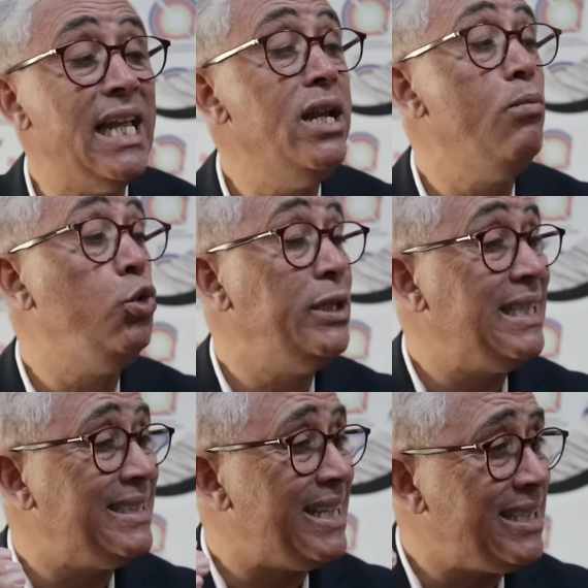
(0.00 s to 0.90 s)
تنبذ
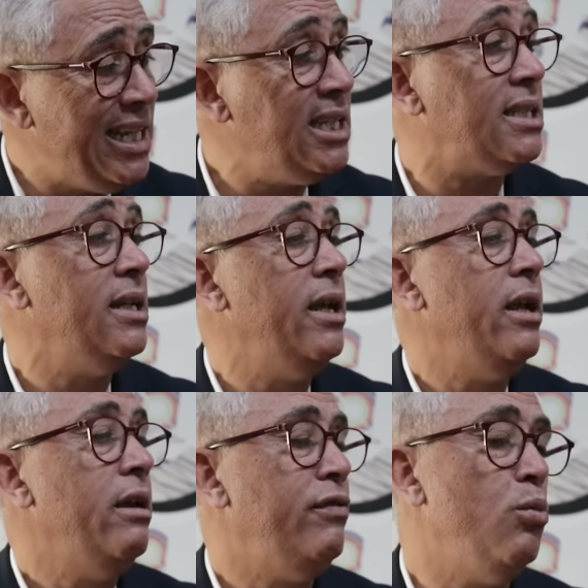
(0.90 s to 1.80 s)
التسييس
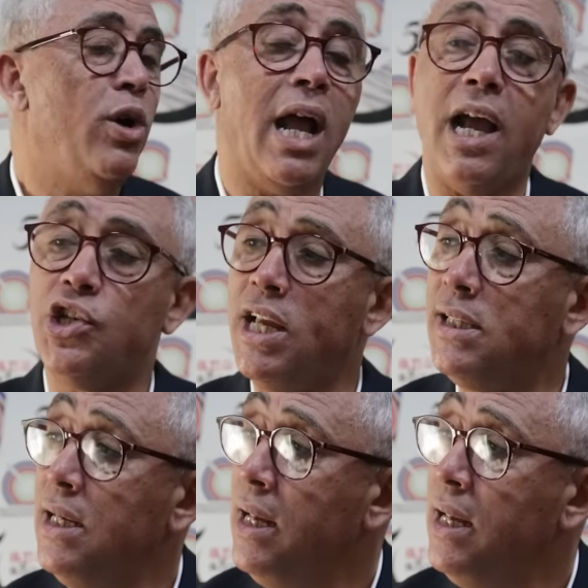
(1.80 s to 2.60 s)
في مناقشات